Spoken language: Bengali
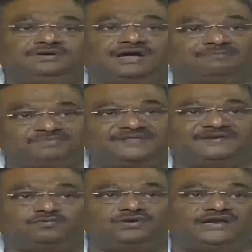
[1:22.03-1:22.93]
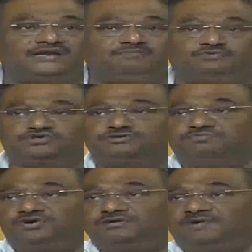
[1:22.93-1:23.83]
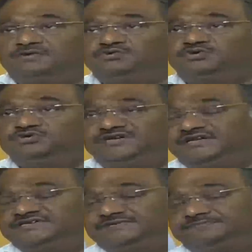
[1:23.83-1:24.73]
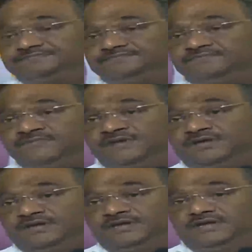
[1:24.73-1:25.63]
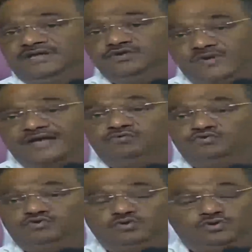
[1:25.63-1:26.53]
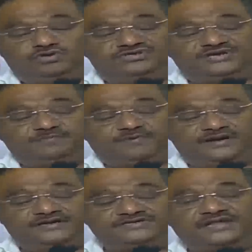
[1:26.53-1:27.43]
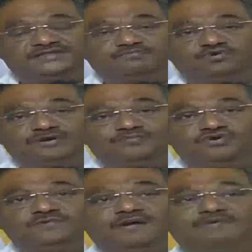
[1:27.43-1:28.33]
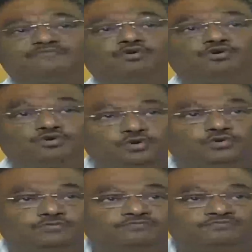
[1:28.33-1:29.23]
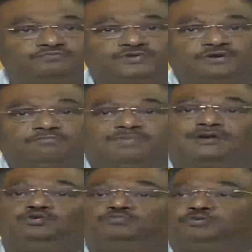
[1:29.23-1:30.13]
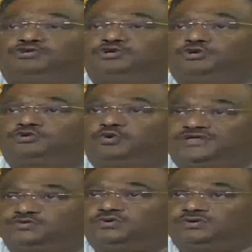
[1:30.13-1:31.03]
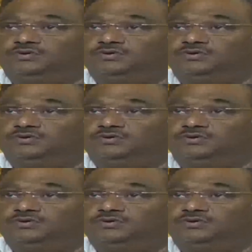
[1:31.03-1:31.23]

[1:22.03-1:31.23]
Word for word: আপনাদের কল্যাণী পশ্চিমবঙ্গের মানুষজন জেনেছেন কিন্তু এখন শুরু হলো যেখানে মোটামুটিভাবে ভোট হলো মানুষ প্রতিরোধ গড়ে তুললো